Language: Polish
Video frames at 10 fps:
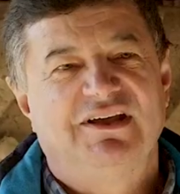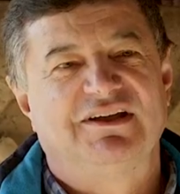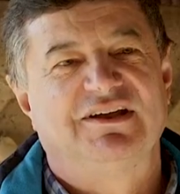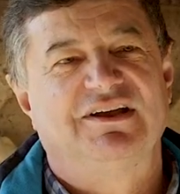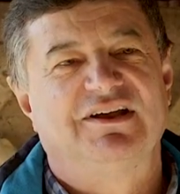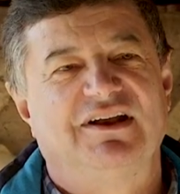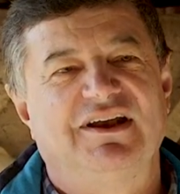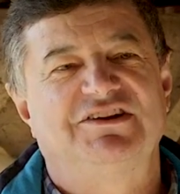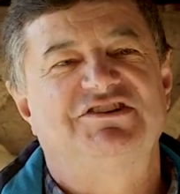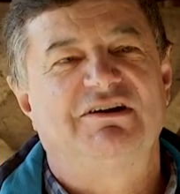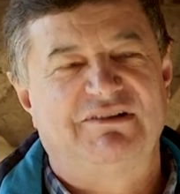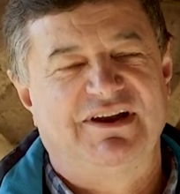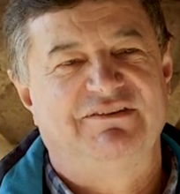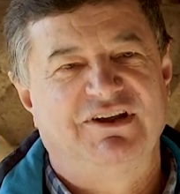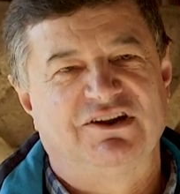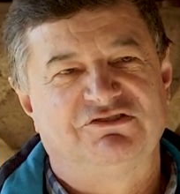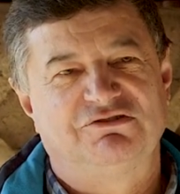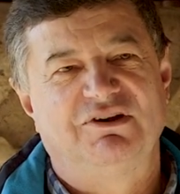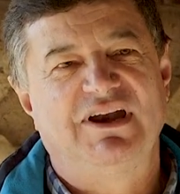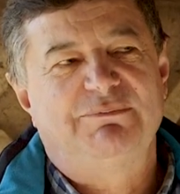E, leżała na
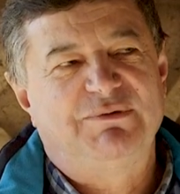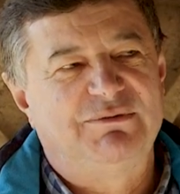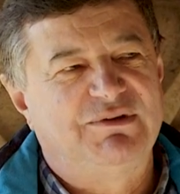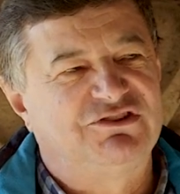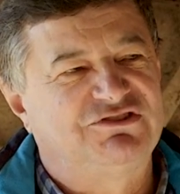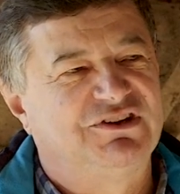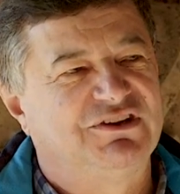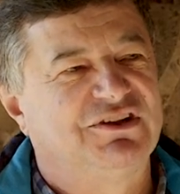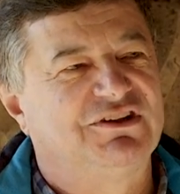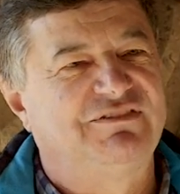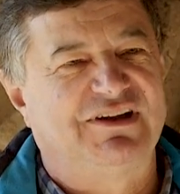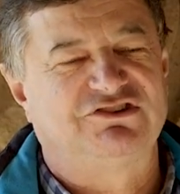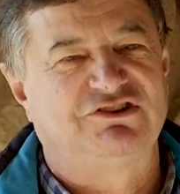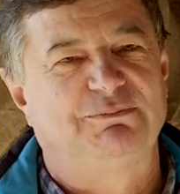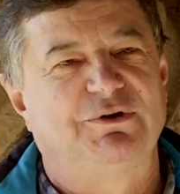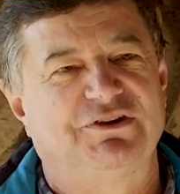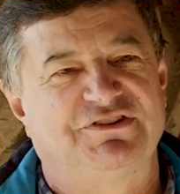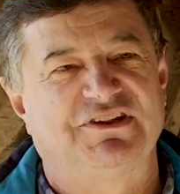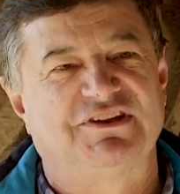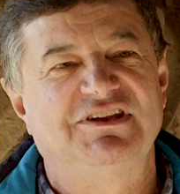wierzchu. Lepiej mieć
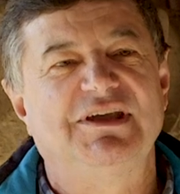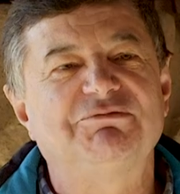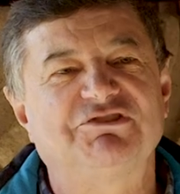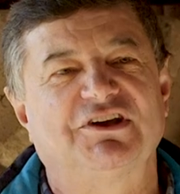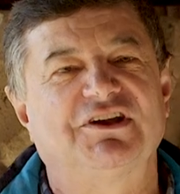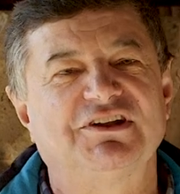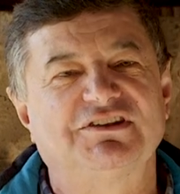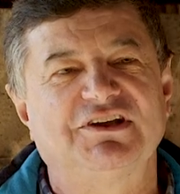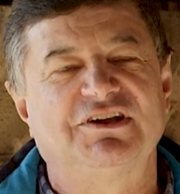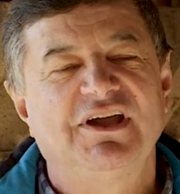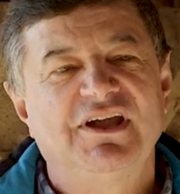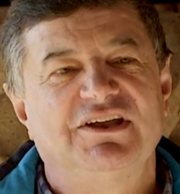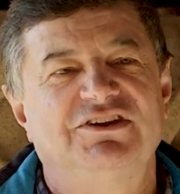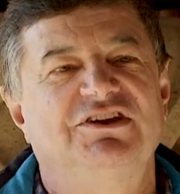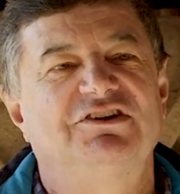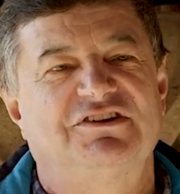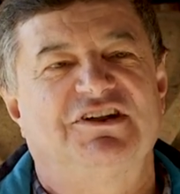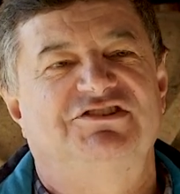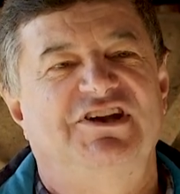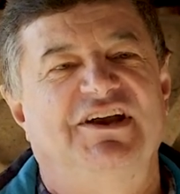2-3% y, nieprzykrytych niż
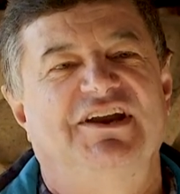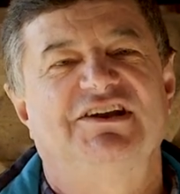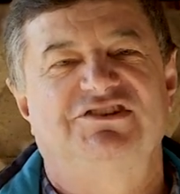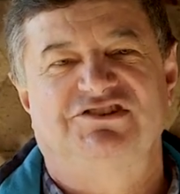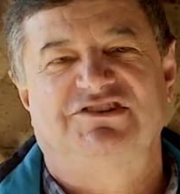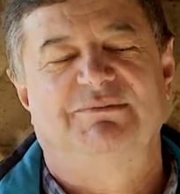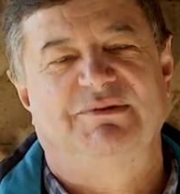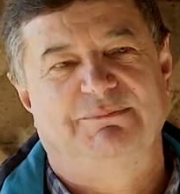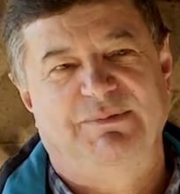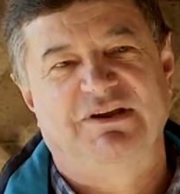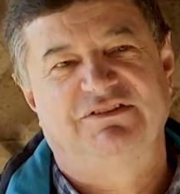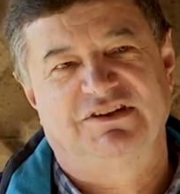zasiane gdzieś tam na 5